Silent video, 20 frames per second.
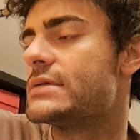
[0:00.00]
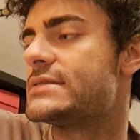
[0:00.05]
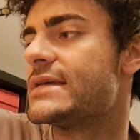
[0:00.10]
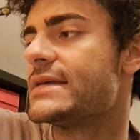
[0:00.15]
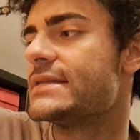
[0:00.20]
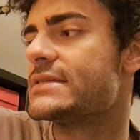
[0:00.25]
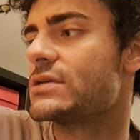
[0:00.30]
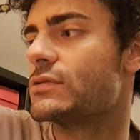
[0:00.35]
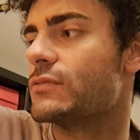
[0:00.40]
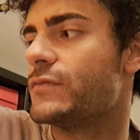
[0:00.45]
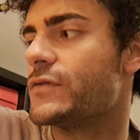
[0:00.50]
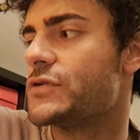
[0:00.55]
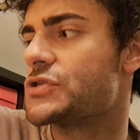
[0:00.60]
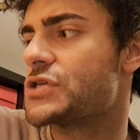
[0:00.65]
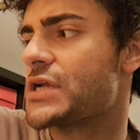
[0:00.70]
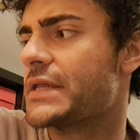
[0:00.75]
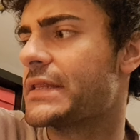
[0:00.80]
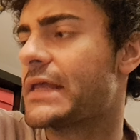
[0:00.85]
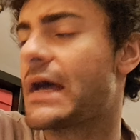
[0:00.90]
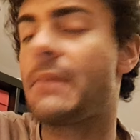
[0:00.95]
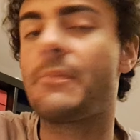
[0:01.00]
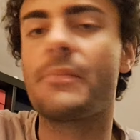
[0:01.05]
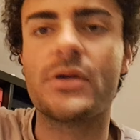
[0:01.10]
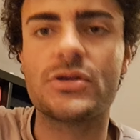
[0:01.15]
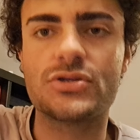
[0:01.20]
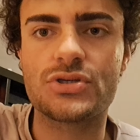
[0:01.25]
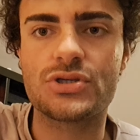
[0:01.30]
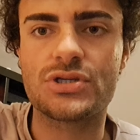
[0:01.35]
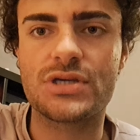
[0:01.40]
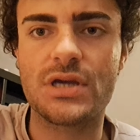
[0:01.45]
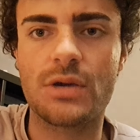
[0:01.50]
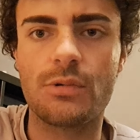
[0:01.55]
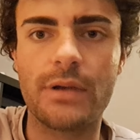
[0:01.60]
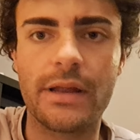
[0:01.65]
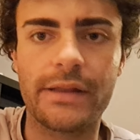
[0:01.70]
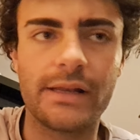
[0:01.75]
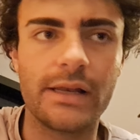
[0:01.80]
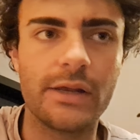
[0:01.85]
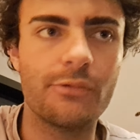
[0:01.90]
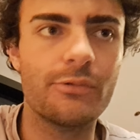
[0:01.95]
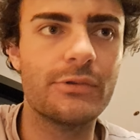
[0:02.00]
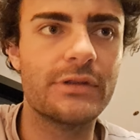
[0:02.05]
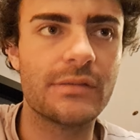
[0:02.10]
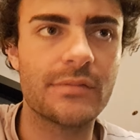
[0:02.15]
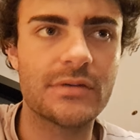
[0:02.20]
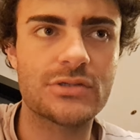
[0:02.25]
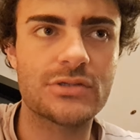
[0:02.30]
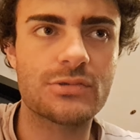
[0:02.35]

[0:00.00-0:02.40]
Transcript: senza l'ufficialità, penso sia una delle ultime